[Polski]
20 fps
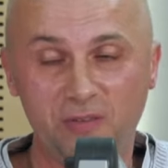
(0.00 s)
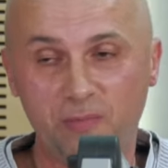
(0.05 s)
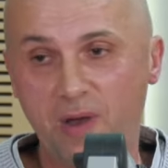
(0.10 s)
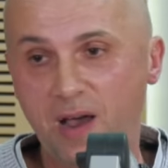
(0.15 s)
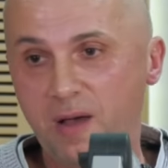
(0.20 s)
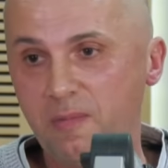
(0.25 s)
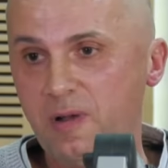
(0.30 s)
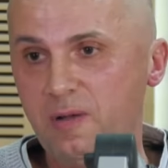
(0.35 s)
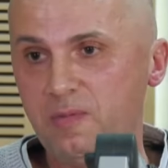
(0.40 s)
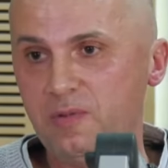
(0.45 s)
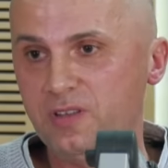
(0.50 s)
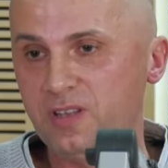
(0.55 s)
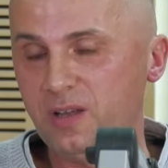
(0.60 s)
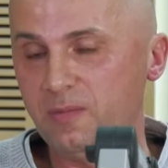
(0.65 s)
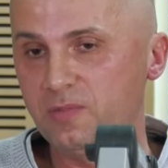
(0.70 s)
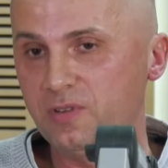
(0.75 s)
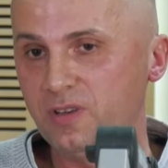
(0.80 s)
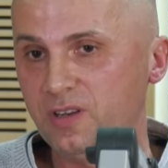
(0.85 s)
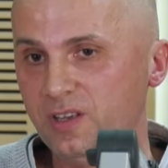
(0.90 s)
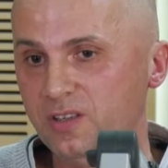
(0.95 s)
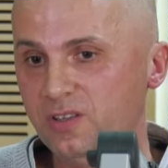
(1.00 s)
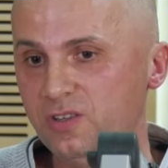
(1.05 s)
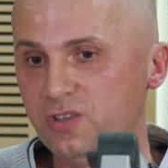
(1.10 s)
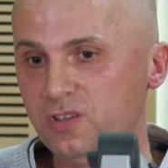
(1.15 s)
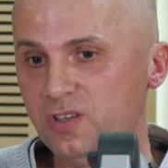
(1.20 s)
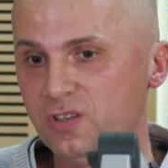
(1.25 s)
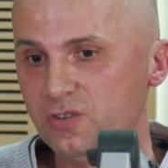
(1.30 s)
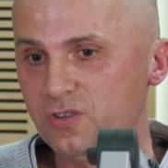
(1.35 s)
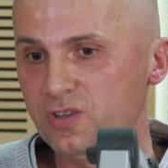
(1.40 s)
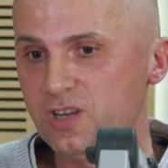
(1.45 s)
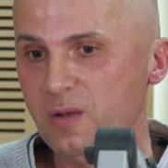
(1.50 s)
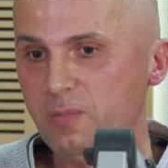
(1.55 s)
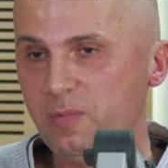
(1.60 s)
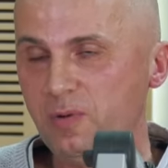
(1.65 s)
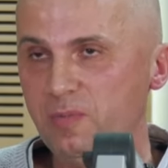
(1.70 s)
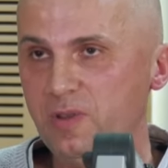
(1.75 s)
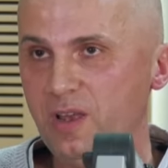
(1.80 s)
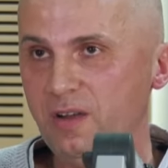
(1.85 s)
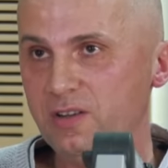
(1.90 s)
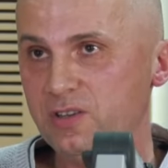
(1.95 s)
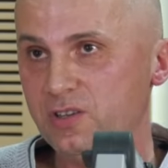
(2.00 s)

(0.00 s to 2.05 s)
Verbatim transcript: mama mi tam kiedyś coś napomniała,